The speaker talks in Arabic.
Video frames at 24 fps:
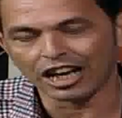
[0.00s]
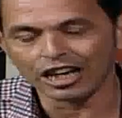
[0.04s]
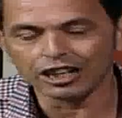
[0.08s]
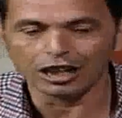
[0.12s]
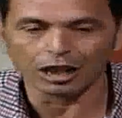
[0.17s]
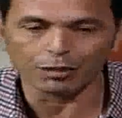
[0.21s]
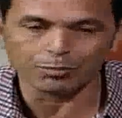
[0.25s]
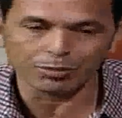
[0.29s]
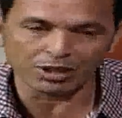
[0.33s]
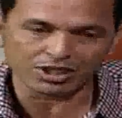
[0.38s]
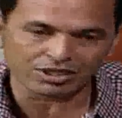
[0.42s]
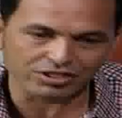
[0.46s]

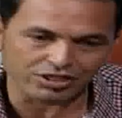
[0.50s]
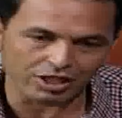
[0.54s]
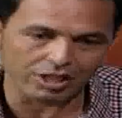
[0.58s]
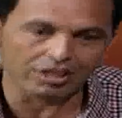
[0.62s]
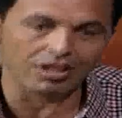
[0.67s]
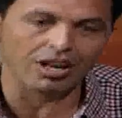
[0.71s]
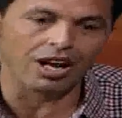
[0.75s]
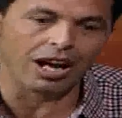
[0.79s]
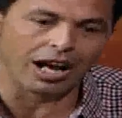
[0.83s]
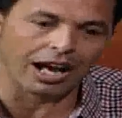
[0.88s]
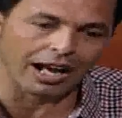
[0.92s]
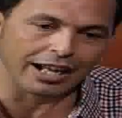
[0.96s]
انا
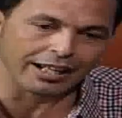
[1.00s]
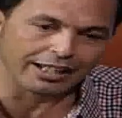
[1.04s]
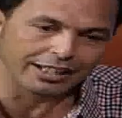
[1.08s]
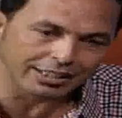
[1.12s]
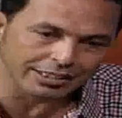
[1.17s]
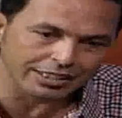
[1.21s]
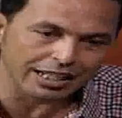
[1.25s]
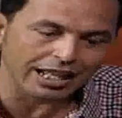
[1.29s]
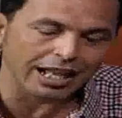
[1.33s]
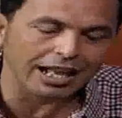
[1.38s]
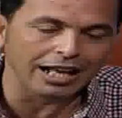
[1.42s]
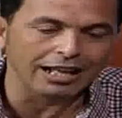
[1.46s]
بصراحه
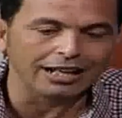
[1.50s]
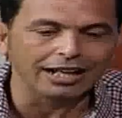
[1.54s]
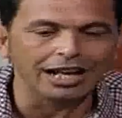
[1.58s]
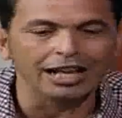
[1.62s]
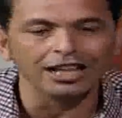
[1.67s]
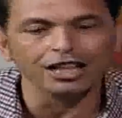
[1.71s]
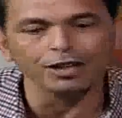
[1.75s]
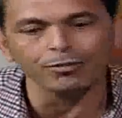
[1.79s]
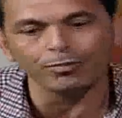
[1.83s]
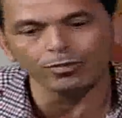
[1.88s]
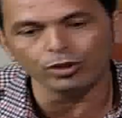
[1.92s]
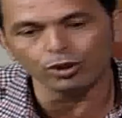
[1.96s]
كده
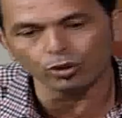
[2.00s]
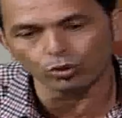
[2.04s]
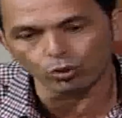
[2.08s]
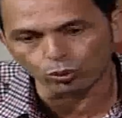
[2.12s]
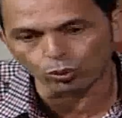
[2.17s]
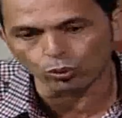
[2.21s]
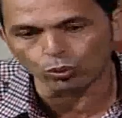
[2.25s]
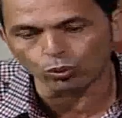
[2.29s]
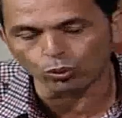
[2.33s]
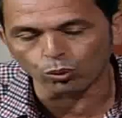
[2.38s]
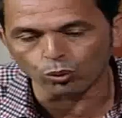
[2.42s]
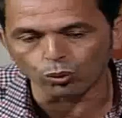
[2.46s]
جايب
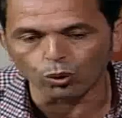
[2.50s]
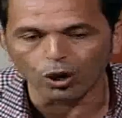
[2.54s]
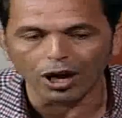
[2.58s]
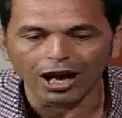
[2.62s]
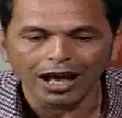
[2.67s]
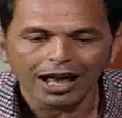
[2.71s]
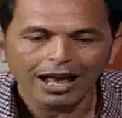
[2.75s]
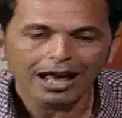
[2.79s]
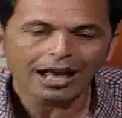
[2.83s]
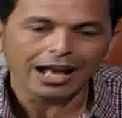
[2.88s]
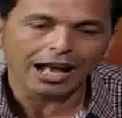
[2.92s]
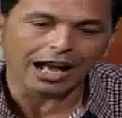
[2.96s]
لكو
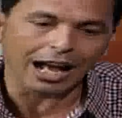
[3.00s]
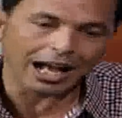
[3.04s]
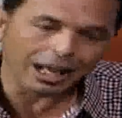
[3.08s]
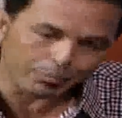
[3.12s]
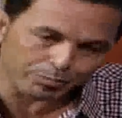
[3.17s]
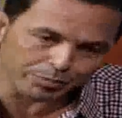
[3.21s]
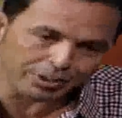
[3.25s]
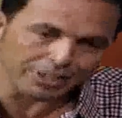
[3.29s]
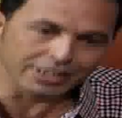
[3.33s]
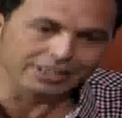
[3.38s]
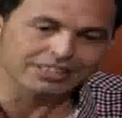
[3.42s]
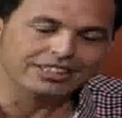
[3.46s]

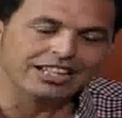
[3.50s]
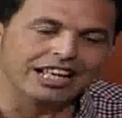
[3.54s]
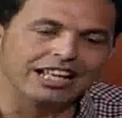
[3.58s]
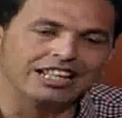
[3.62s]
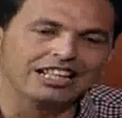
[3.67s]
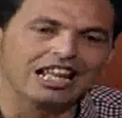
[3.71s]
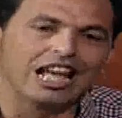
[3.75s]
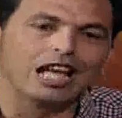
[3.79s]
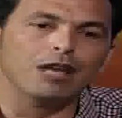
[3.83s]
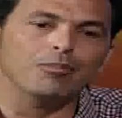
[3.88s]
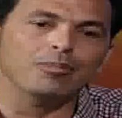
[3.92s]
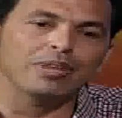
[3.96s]
عبد
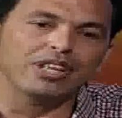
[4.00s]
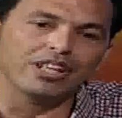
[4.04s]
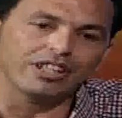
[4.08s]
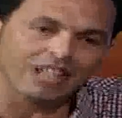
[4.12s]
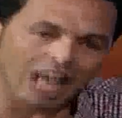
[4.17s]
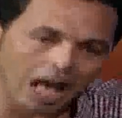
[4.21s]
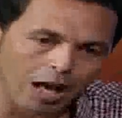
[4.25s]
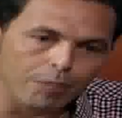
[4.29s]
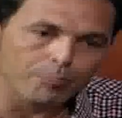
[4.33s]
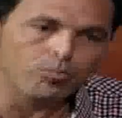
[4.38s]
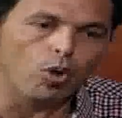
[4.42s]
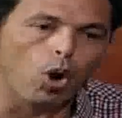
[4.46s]
السلام
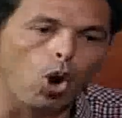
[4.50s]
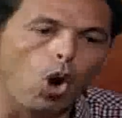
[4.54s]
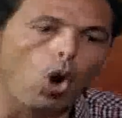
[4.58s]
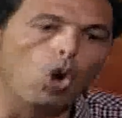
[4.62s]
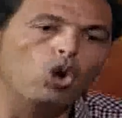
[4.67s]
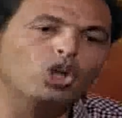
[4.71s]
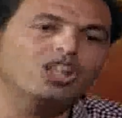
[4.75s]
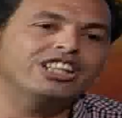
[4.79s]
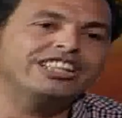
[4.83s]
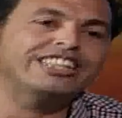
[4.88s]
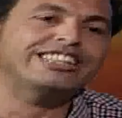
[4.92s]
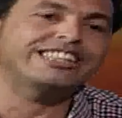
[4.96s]

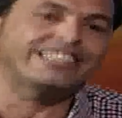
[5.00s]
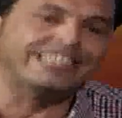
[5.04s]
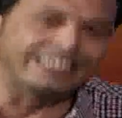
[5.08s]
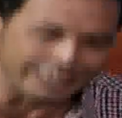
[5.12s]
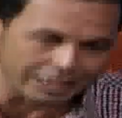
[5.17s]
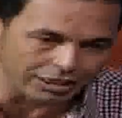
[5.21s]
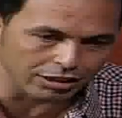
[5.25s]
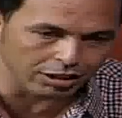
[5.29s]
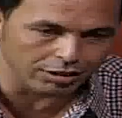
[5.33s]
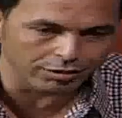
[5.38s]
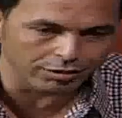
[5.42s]
النابلسي